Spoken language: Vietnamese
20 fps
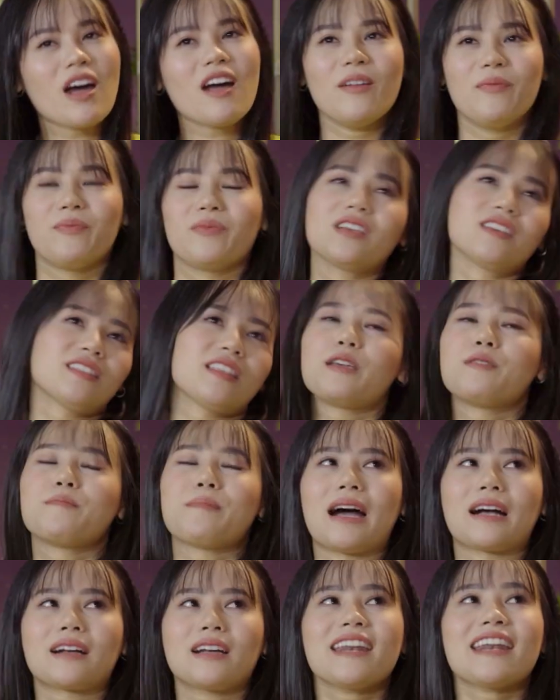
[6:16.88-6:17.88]
đó thì
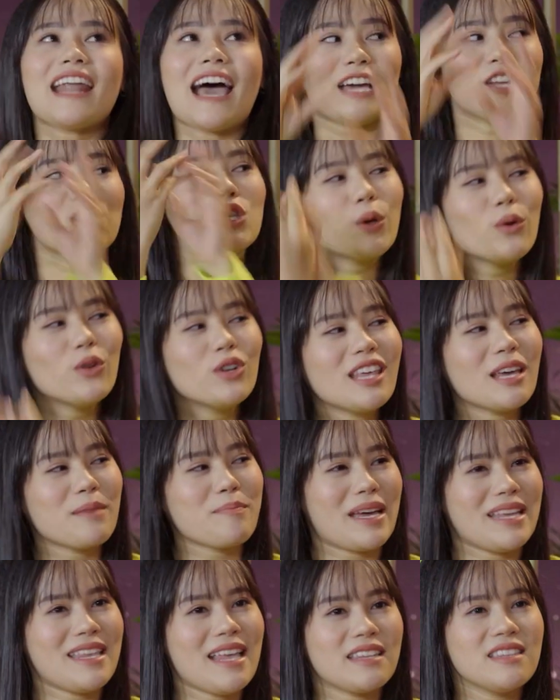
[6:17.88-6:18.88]
mà cái nải chuối thì
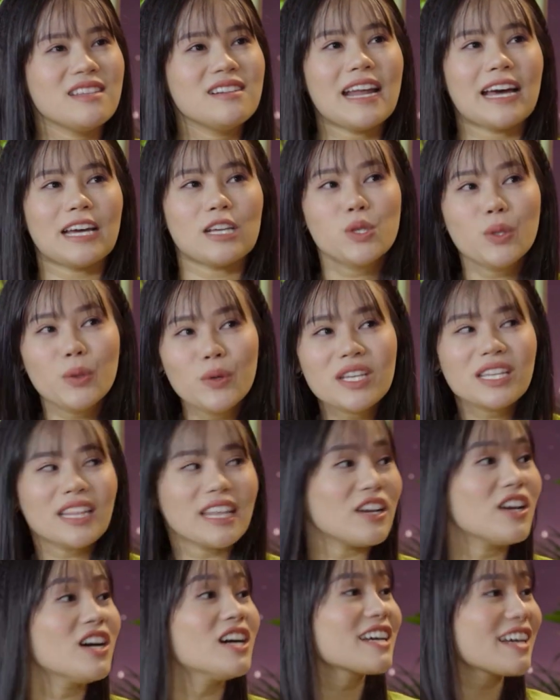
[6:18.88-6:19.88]
mẹ già như nải chuối
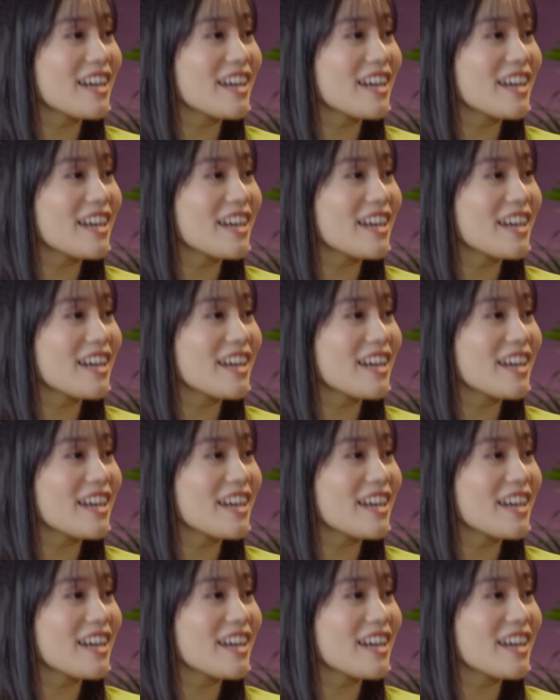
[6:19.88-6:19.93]
thì nó hơi